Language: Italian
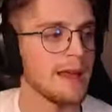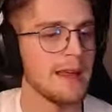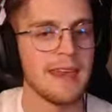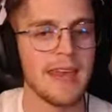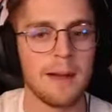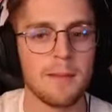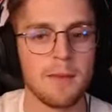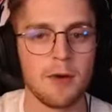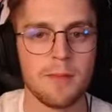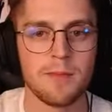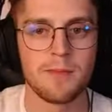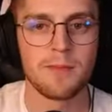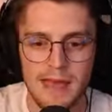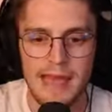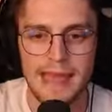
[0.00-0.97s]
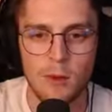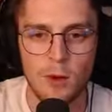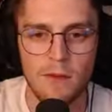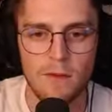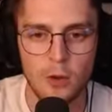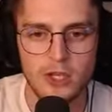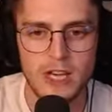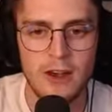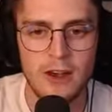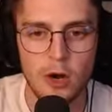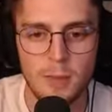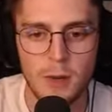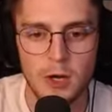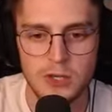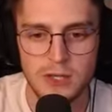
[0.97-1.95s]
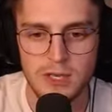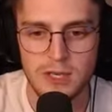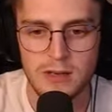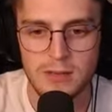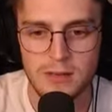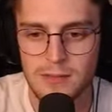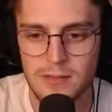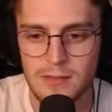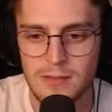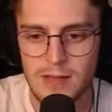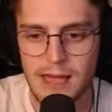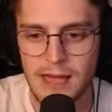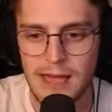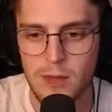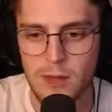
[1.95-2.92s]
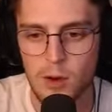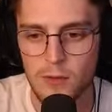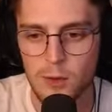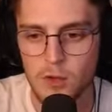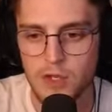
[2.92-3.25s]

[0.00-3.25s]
Andiamo. È di nuovo l'uccello il boss? È di nuovo